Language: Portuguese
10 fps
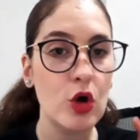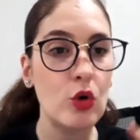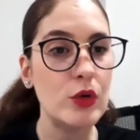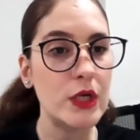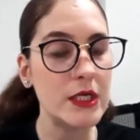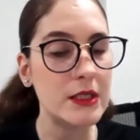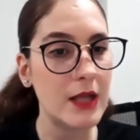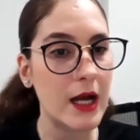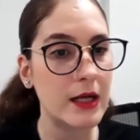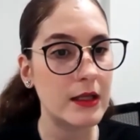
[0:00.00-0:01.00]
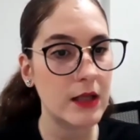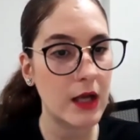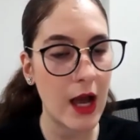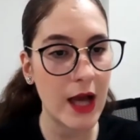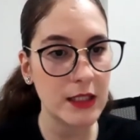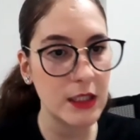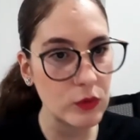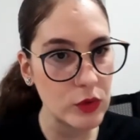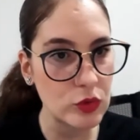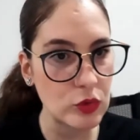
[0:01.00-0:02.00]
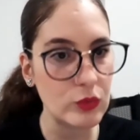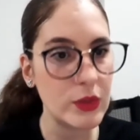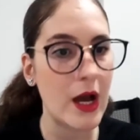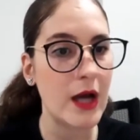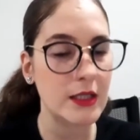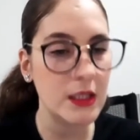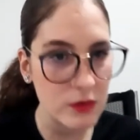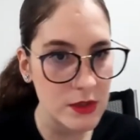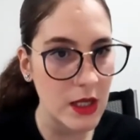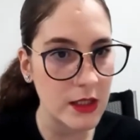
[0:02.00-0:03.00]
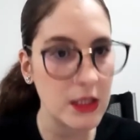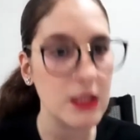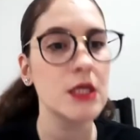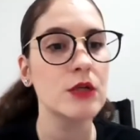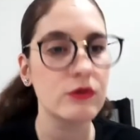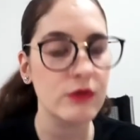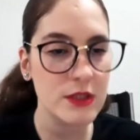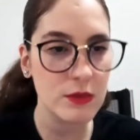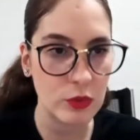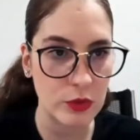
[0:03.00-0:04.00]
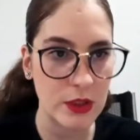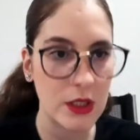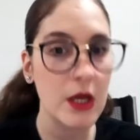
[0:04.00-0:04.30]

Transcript: O link está aqui no YouTube, aqui no Instagram e no Facebook.